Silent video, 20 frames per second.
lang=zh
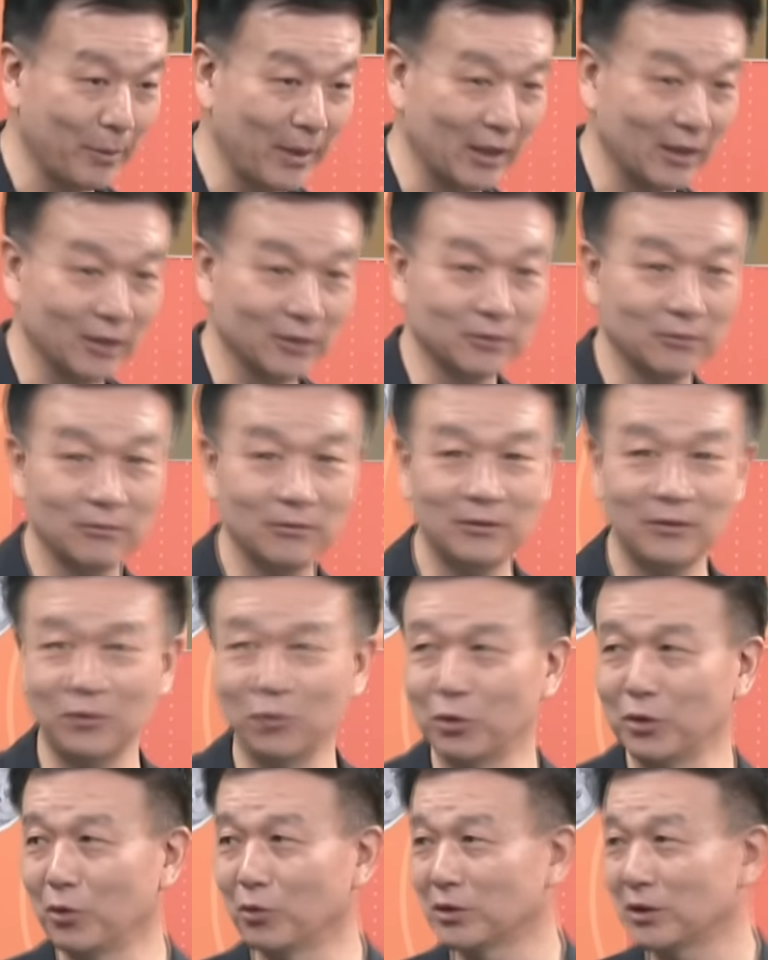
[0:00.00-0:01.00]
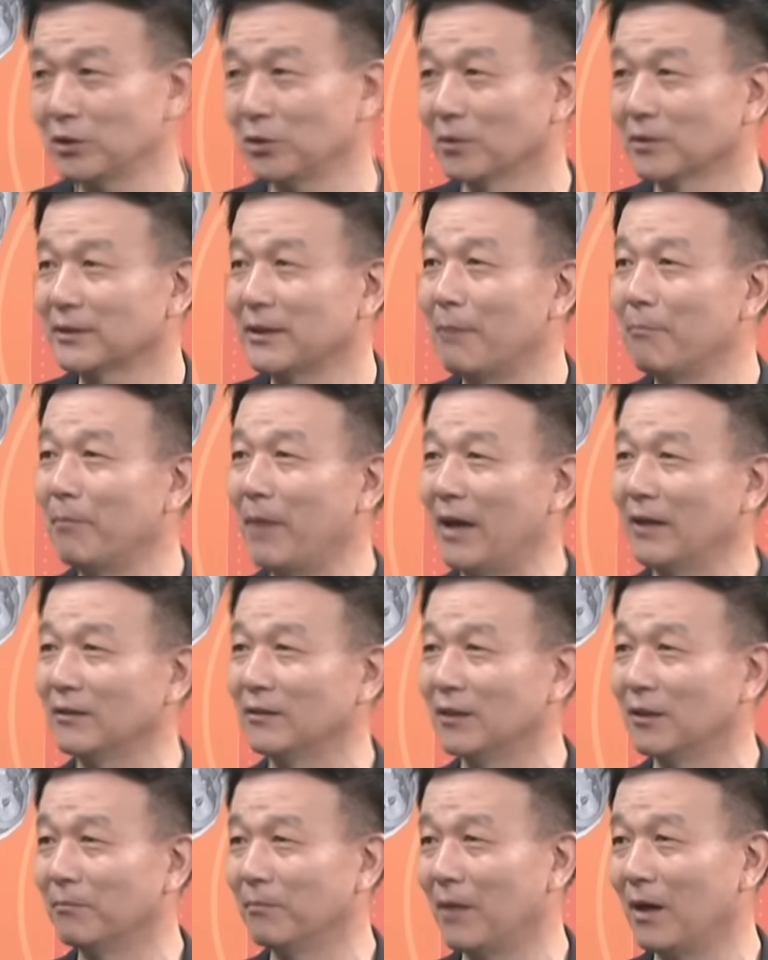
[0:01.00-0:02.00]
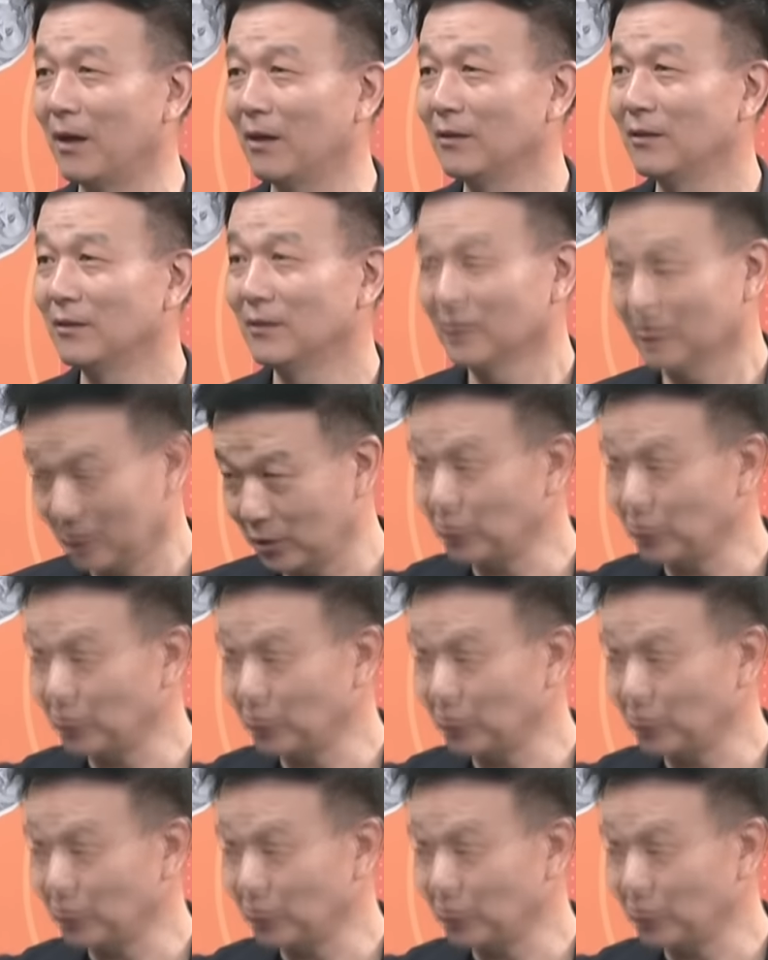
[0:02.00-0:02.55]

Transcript: 的，有有这种三八的人吗？什么鬼？